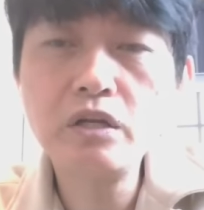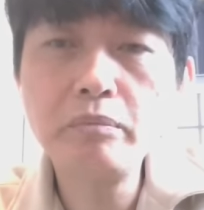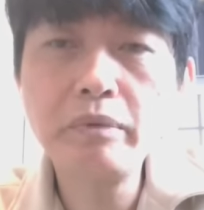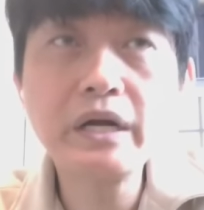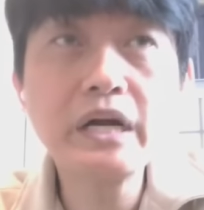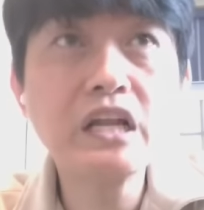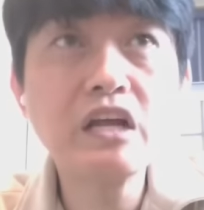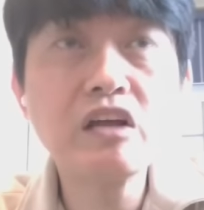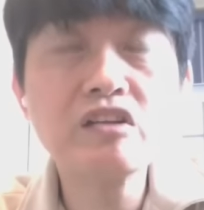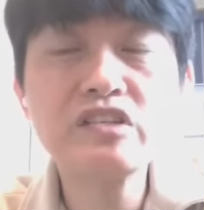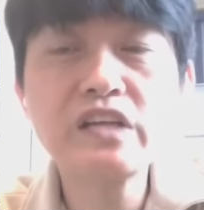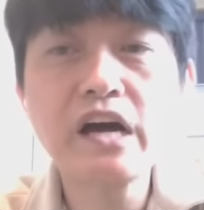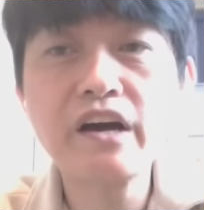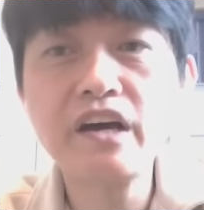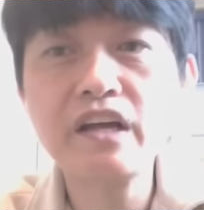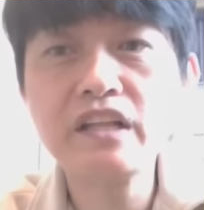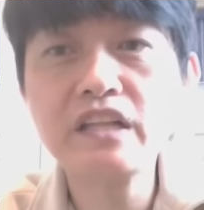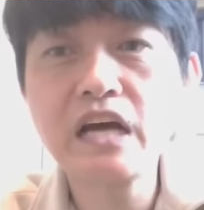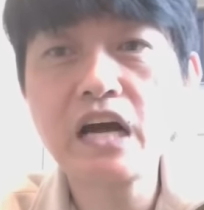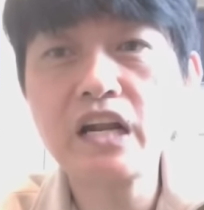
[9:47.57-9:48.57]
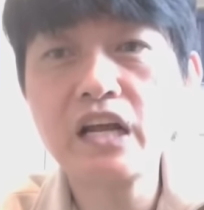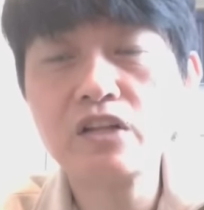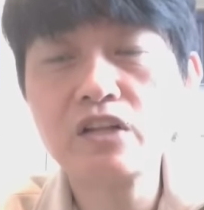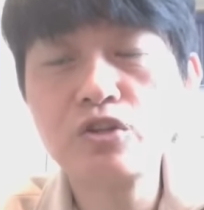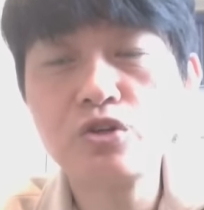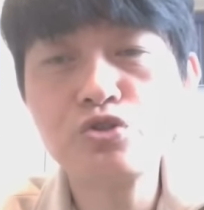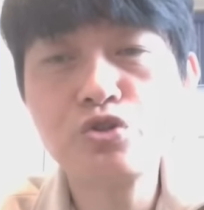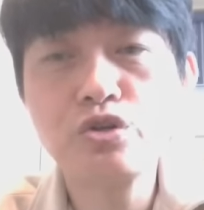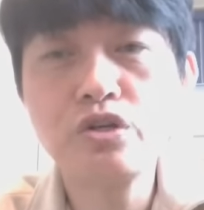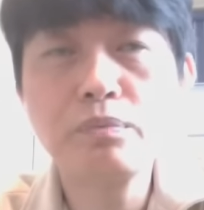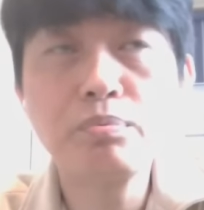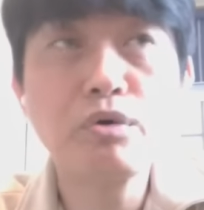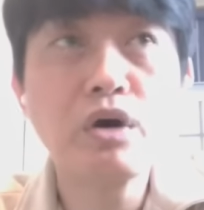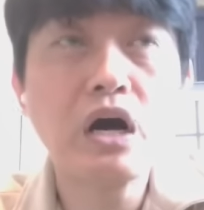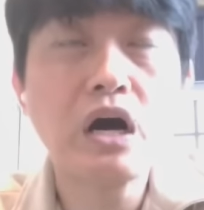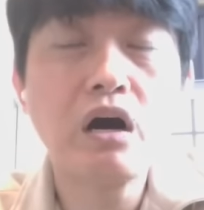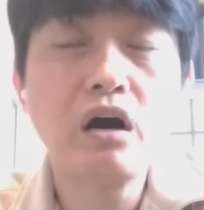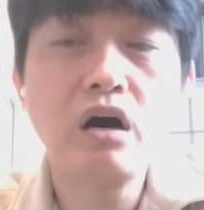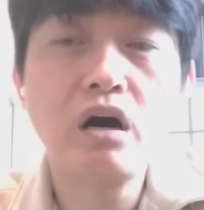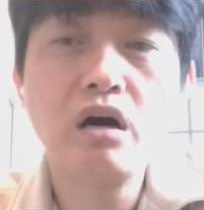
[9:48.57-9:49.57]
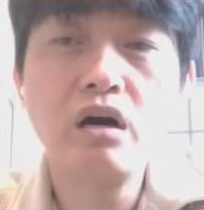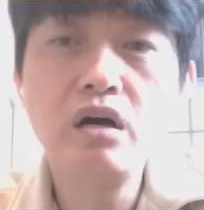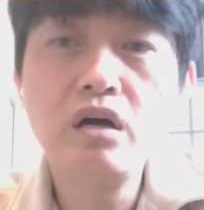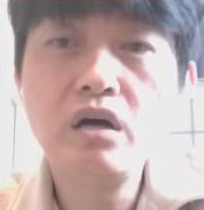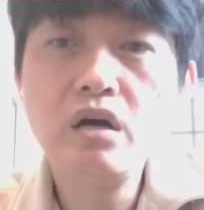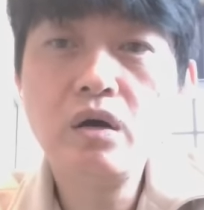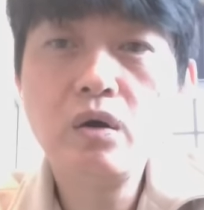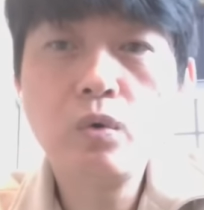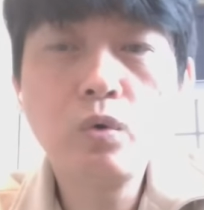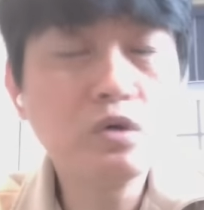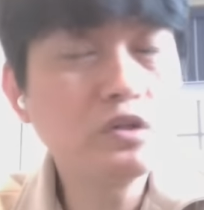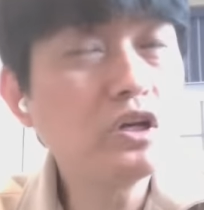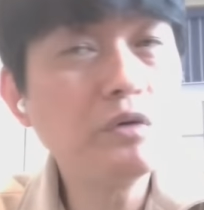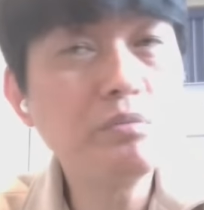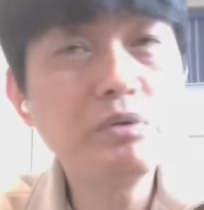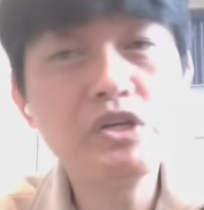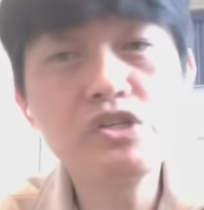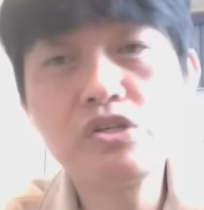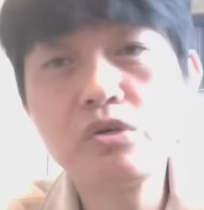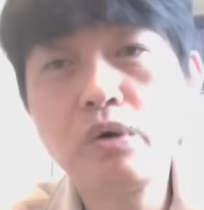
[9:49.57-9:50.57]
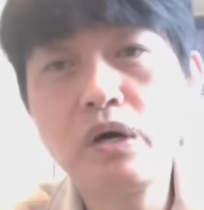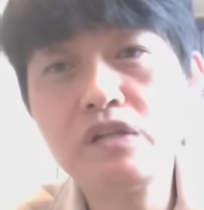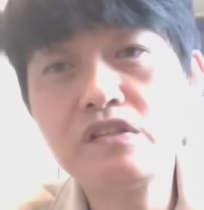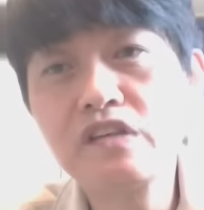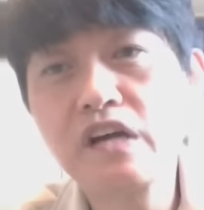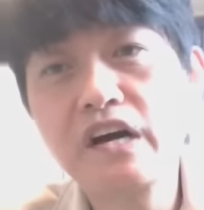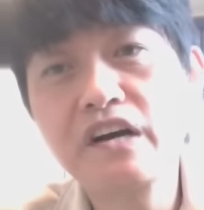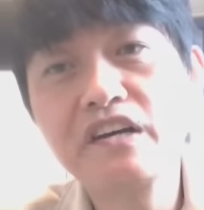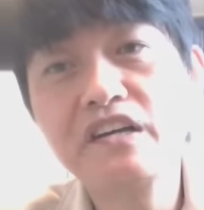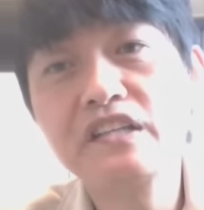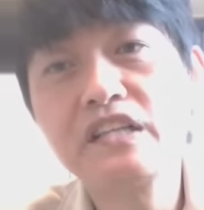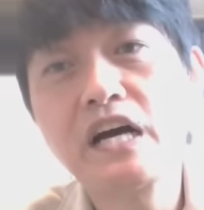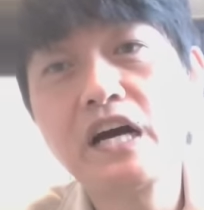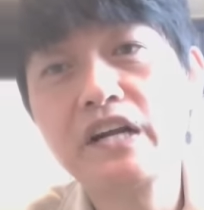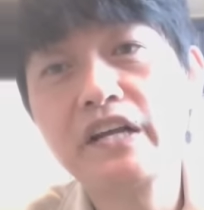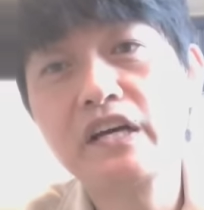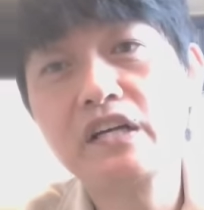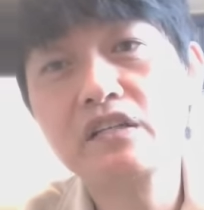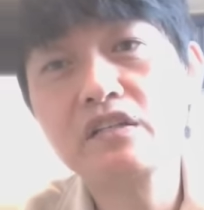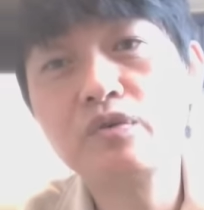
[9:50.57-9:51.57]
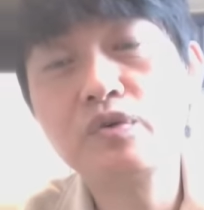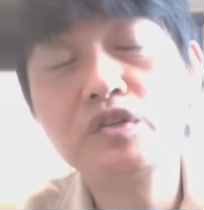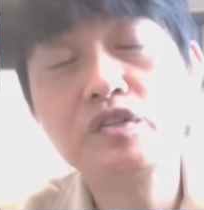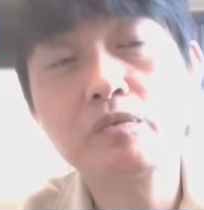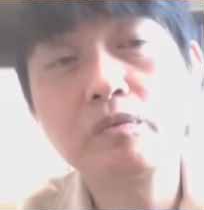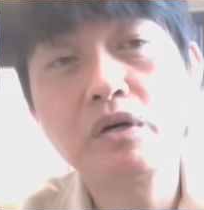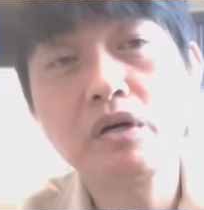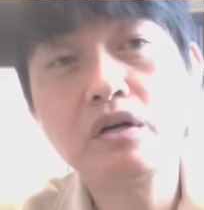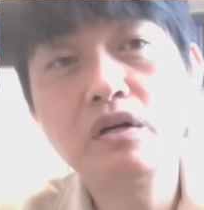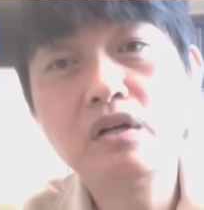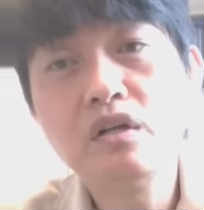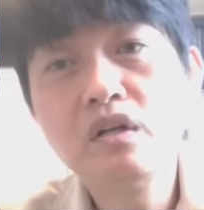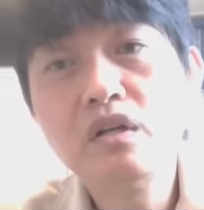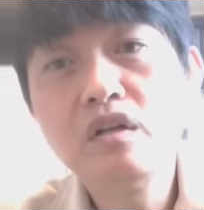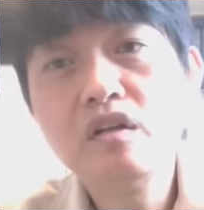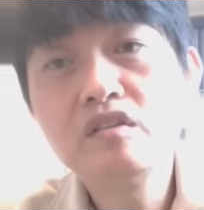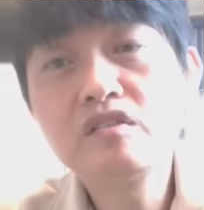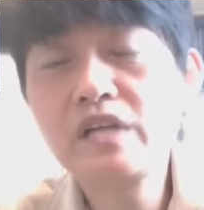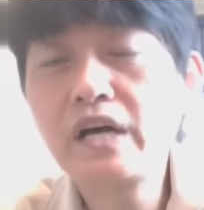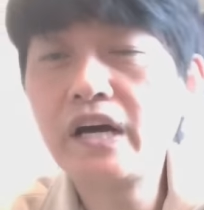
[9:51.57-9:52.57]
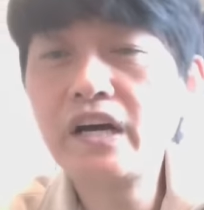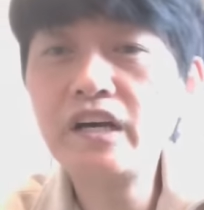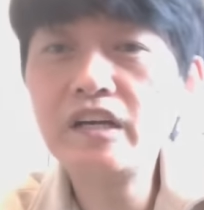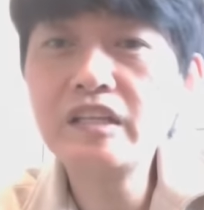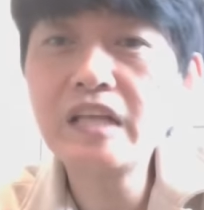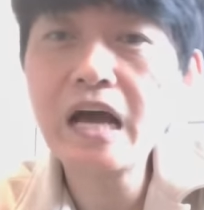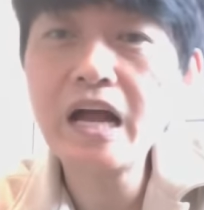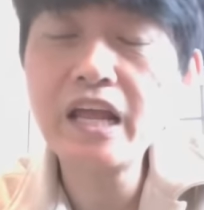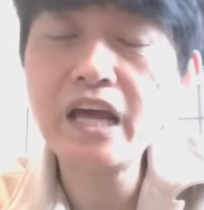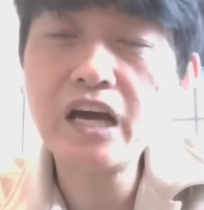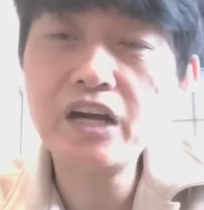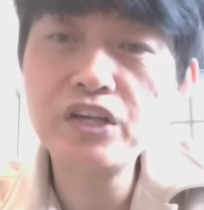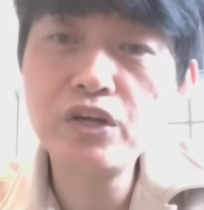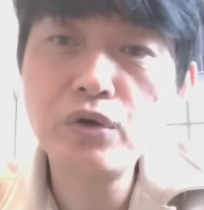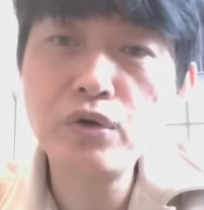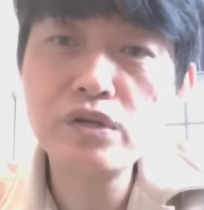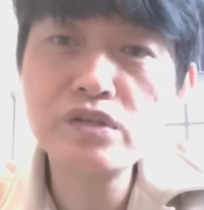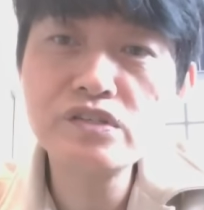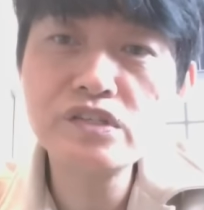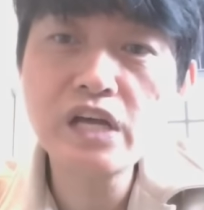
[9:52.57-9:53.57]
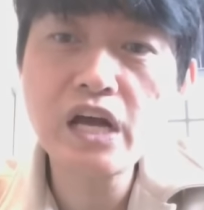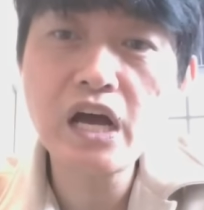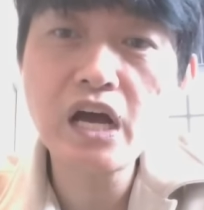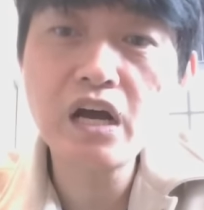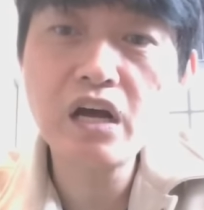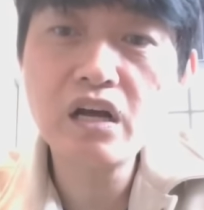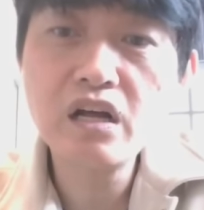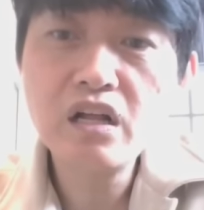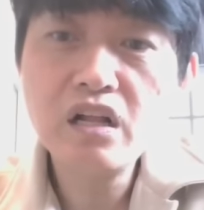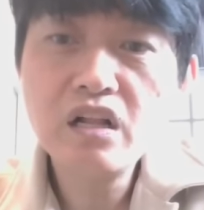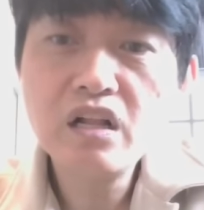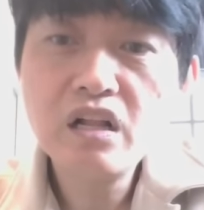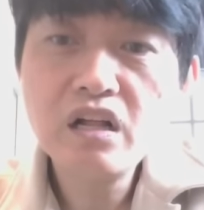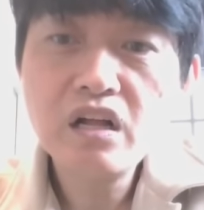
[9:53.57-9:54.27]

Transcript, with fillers: 你们看到长黑大量都觉得不好、哦，我特别喜欢长黑大量的，为什么？长黑大量有人杀，